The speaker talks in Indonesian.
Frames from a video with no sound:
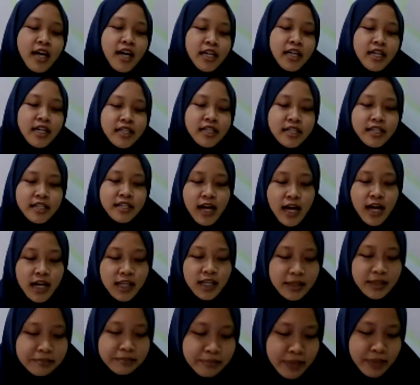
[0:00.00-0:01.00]

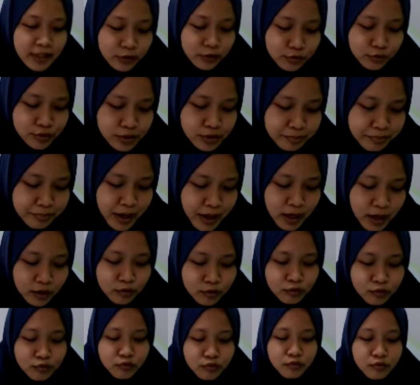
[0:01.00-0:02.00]
Ida, temanku
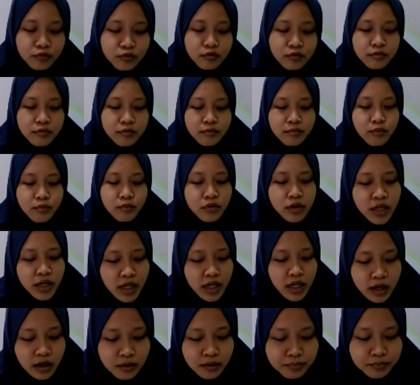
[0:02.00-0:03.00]
sebangku,
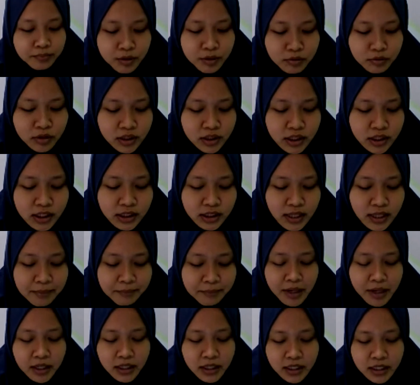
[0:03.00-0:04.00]
mungil, berkulit hitam
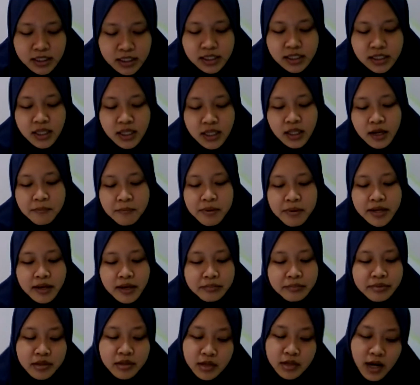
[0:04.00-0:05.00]
manis, tidak
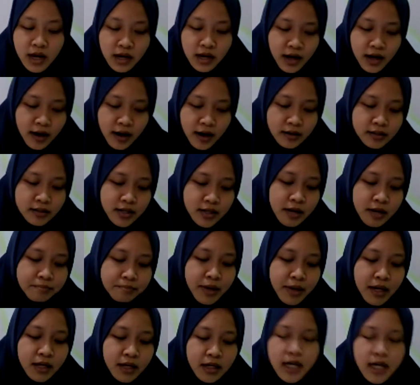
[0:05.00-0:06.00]
banyak bicara, dan
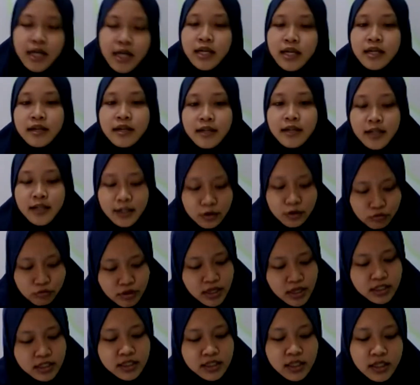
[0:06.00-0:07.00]
pandai,
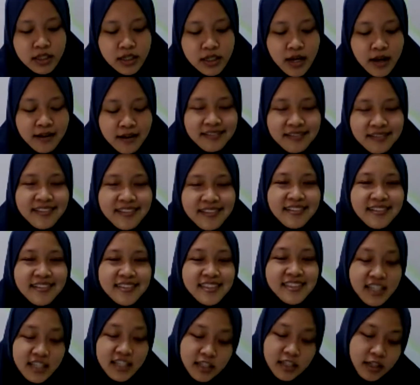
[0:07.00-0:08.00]
itulah cirinya. Nah,
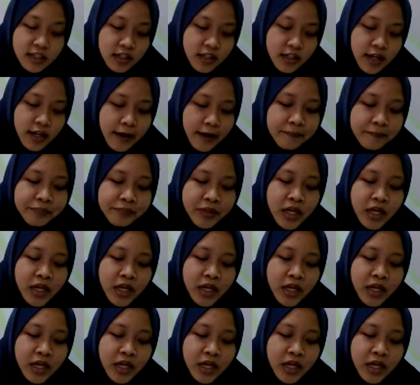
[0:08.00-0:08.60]
jadi ini ya.